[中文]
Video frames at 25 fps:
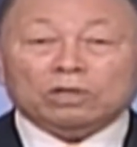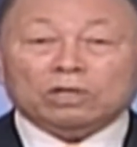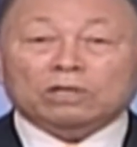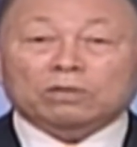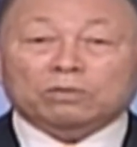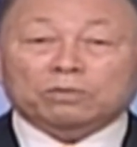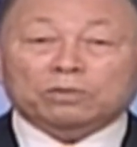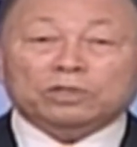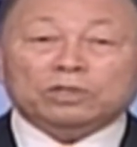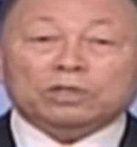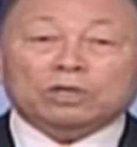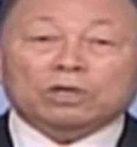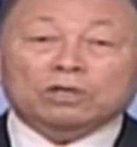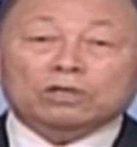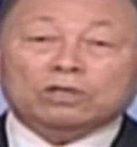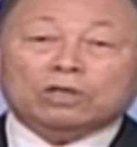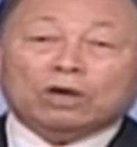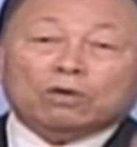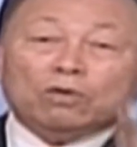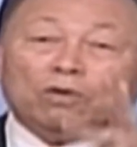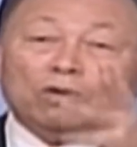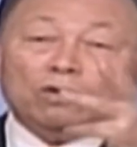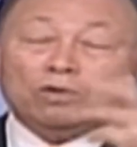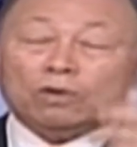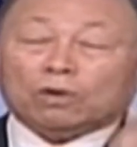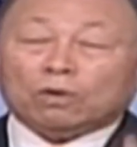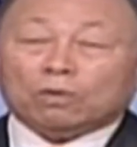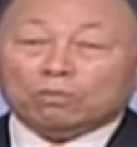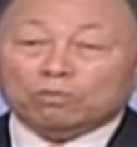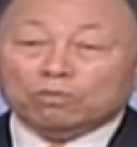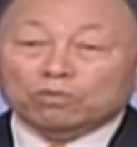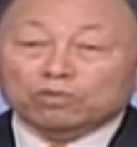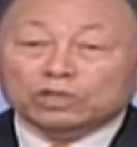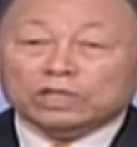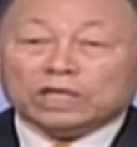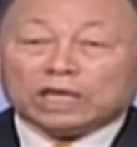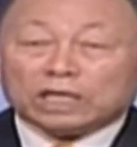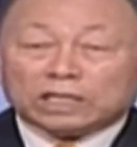听也听不明
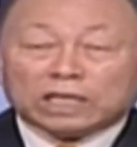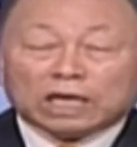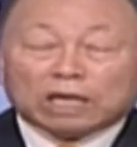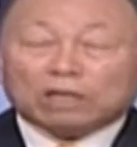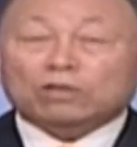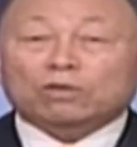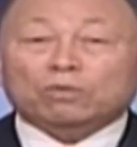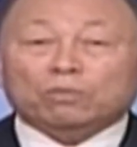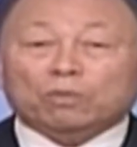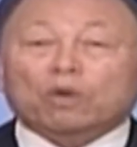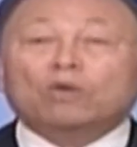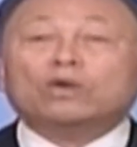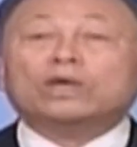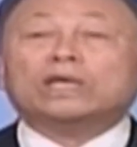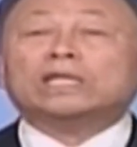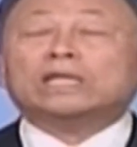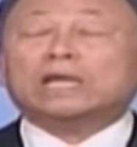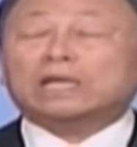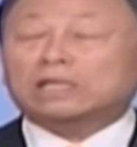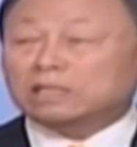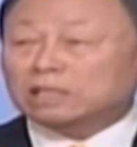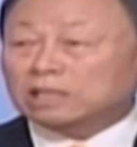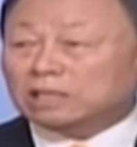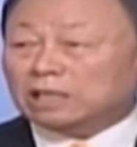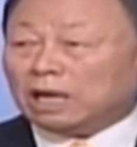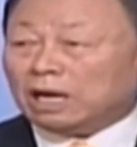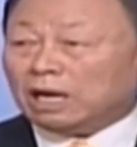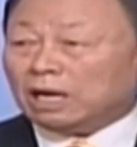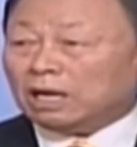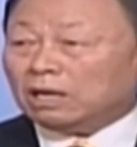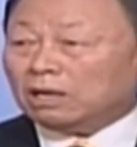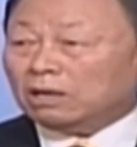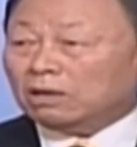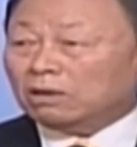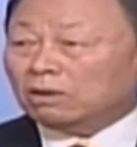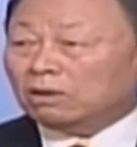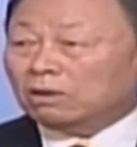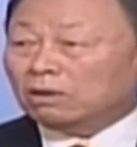白的人，他们是恶人。
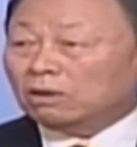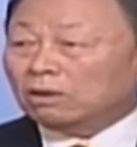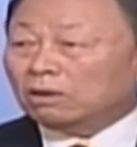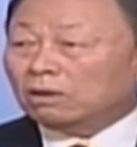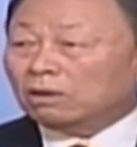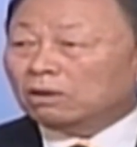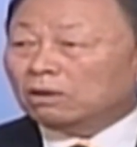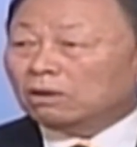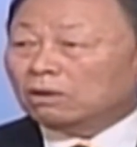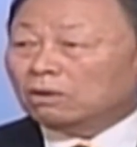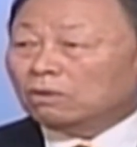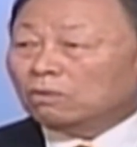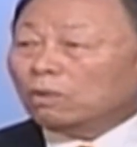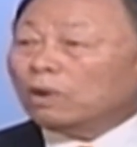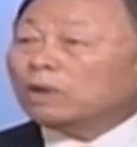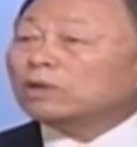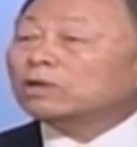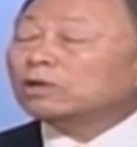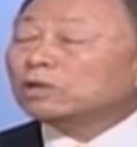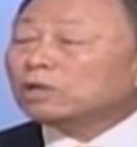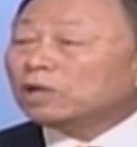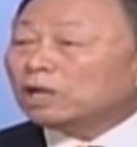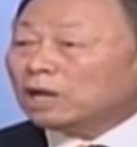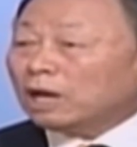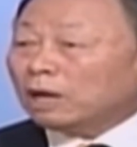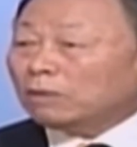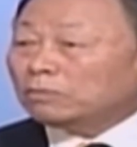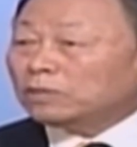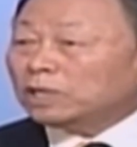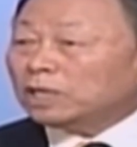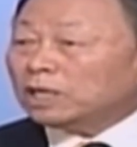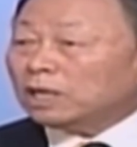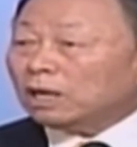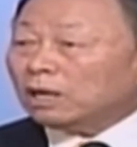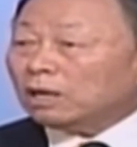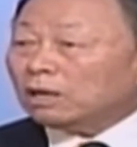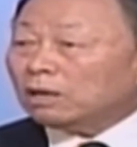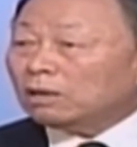江言四章十九
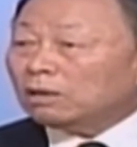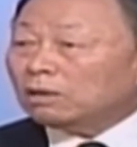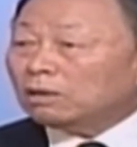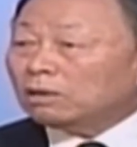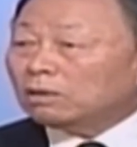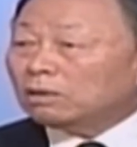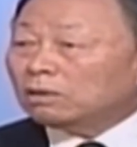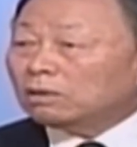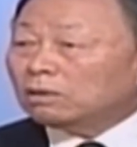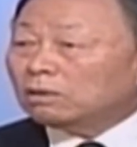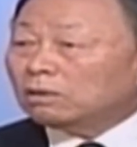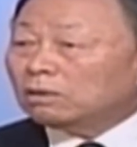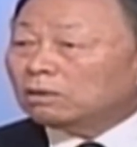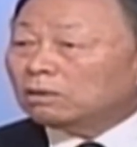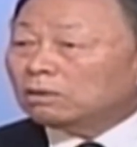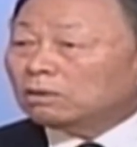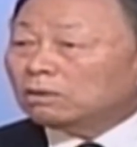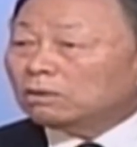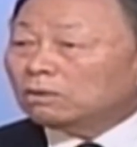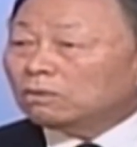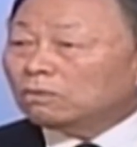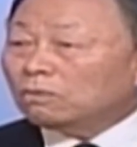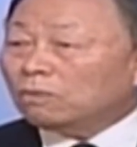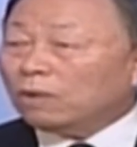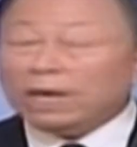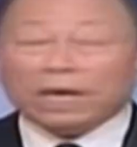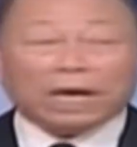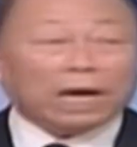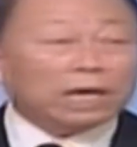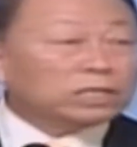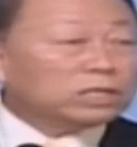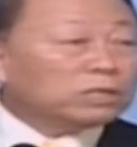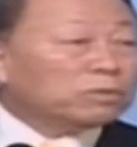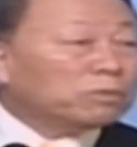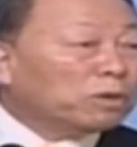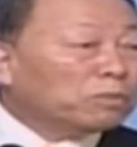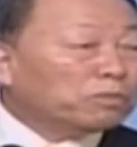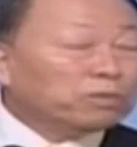节是什么？这恶人，
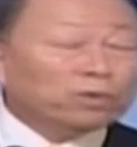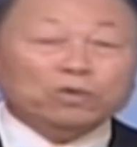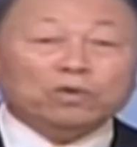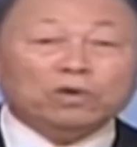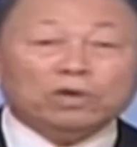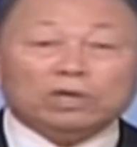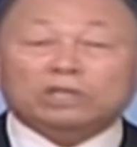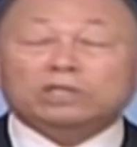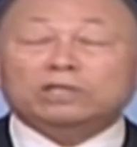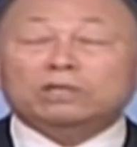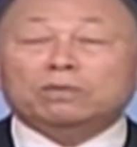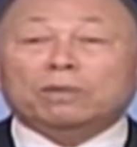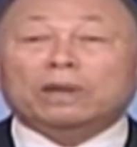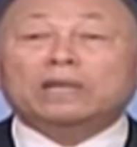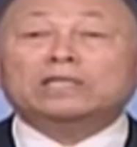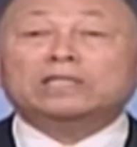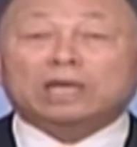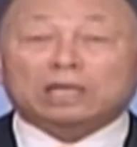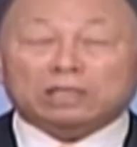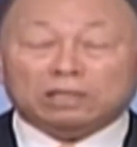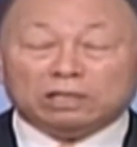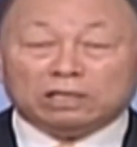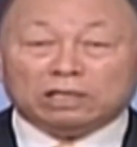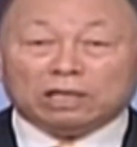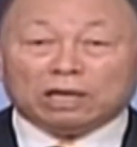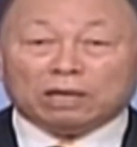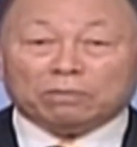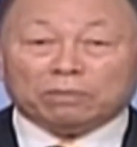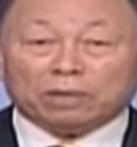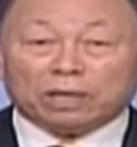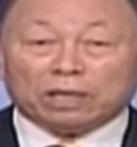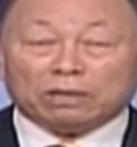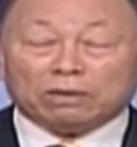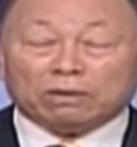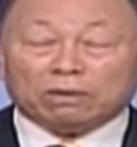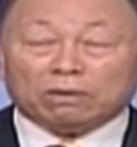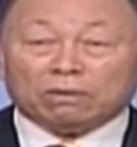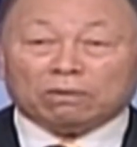你祖先和你都是
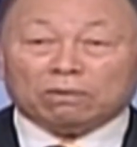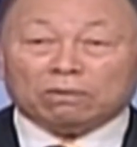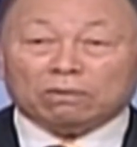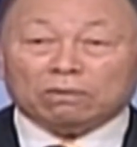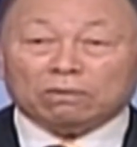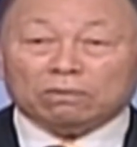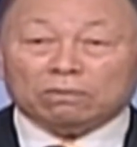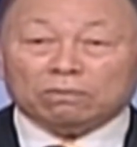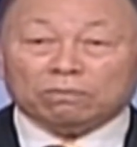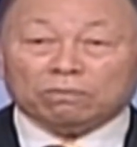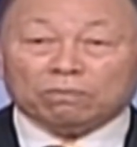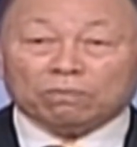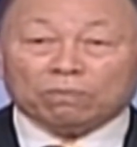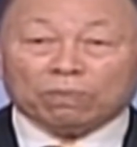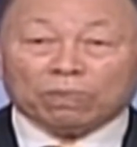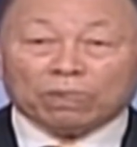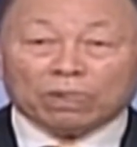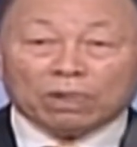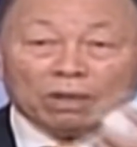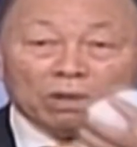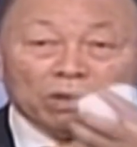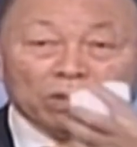污秽的人，